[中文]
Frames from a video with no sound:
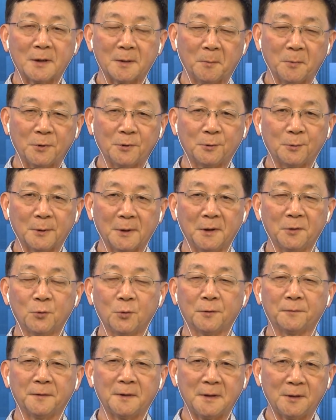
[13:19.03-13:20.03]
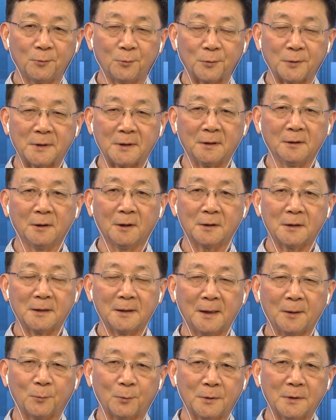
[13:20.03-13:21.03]
什么时候我可以坐飞机旅行到
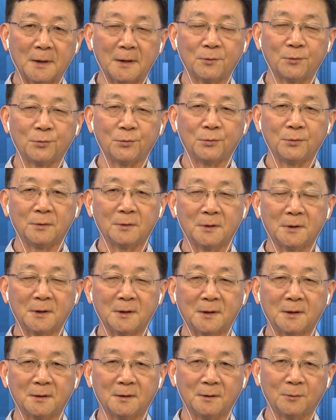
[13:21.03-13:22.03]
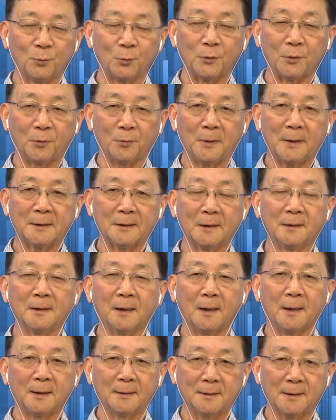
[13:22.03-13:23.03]
其他国家去这个旅游啊，等
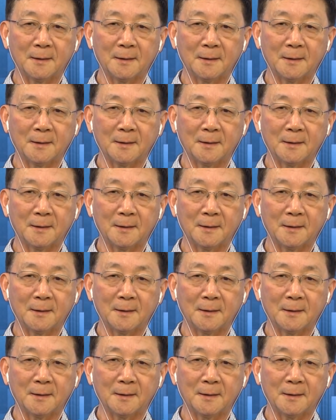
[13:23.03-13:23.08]
等哈。